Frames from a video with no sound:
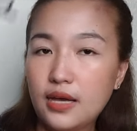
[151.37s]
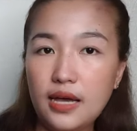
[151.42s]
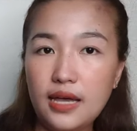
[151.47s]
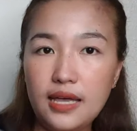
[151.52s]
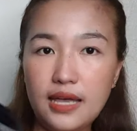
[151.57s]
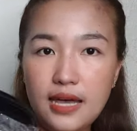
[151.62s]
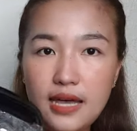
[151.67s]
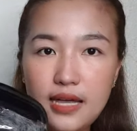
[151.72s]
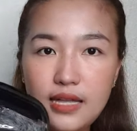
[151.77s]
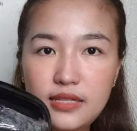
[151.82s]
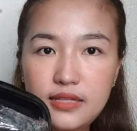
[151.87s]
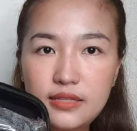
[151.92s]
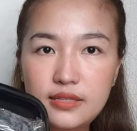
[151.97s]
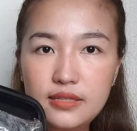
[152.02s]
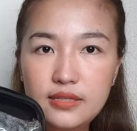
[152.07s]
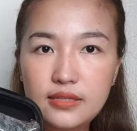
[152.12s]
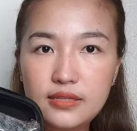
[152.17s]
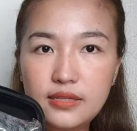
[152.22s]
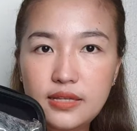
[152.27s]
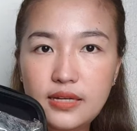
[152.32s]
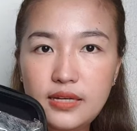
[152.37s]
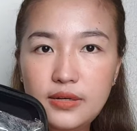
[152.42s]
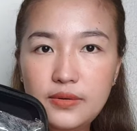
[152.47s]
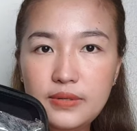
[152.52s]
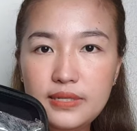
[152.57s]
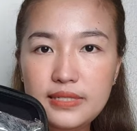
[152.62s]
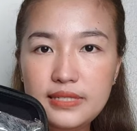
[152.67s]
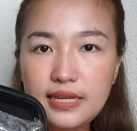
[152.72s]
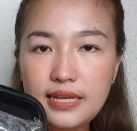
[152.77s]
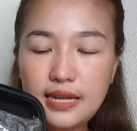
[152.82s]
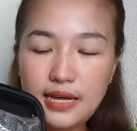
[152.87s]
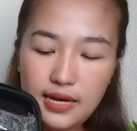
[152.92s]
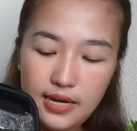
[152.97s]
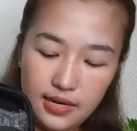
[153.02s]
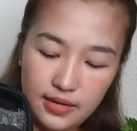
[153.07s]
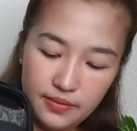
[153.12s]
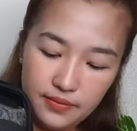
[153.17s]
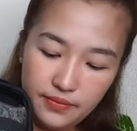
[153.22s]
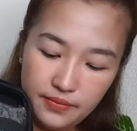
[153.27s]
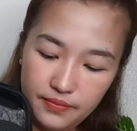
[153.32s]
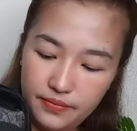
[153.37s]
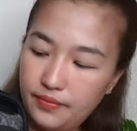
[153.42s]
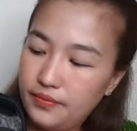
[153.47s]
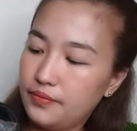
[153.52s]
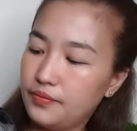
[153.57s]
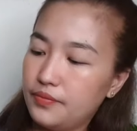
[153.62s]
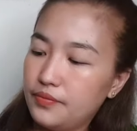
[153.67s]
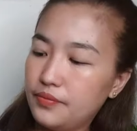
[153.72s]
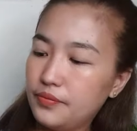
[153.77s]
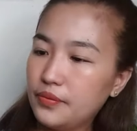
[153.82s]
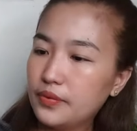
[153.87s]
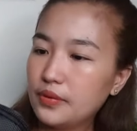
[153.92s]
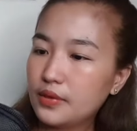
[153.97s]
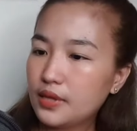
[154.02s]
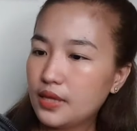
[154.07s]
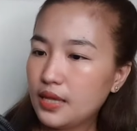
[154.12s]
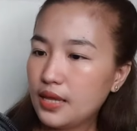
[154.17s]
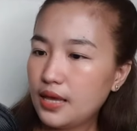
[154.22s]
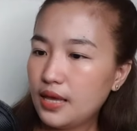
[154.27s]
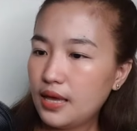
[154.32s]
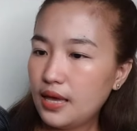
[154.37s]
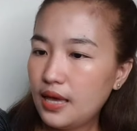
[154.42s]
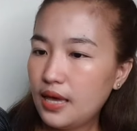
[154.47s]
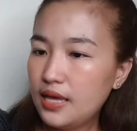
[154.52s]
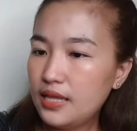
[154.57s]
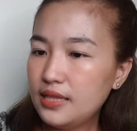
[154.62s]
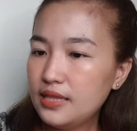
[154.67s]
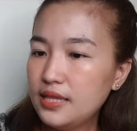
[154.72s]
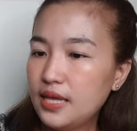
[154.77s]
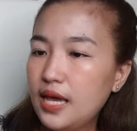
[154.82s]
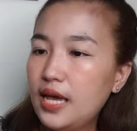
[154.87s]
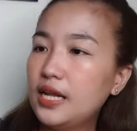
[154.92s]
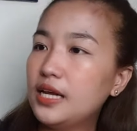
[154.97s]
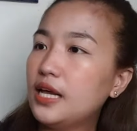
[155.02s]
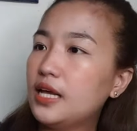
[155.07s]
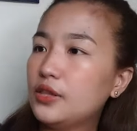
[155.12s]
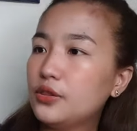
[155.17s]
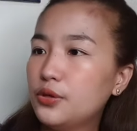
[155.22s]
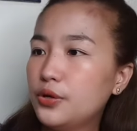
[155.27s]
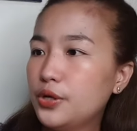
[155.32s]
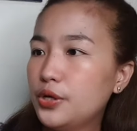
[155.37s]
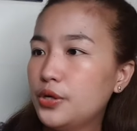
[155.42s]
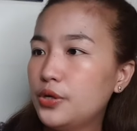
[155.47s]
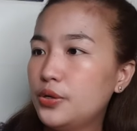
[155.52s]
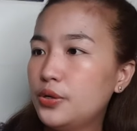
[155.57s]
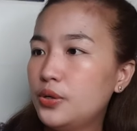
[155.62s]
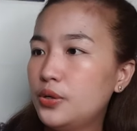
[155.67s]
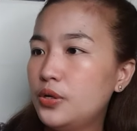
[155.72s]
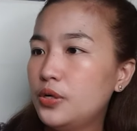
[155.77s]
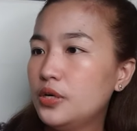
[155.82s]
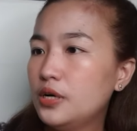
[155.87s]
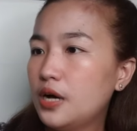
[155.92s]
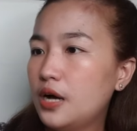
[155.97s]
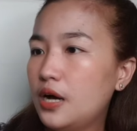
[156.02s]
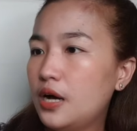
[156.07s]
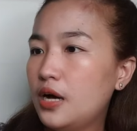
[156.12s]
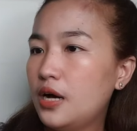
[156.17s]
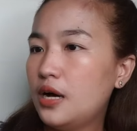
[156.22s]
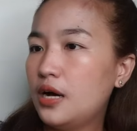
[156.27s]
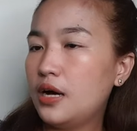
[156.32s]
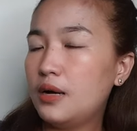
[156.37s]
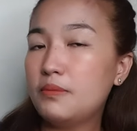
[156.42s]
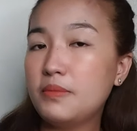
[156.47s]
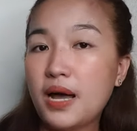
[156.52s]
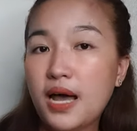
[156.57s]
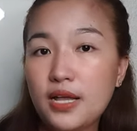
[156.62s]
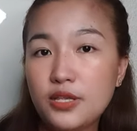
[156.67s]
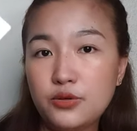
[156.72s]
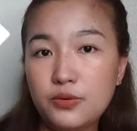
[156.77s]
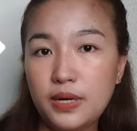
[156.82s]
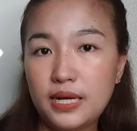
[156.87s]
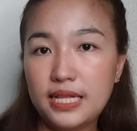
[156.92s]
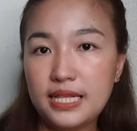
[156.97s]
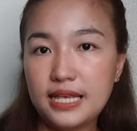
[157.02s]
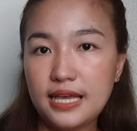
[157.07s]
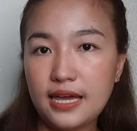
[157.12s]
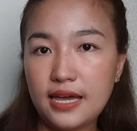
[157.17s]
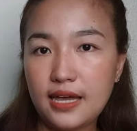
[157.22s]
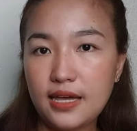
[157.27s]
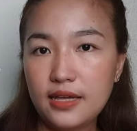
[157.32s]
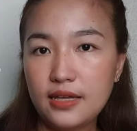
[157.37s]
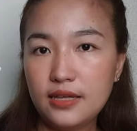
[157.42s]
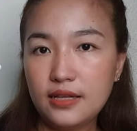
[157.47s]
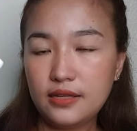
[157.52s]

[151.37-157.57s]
Ayan, dalawa sila. And then, ito yung uh, manual niya.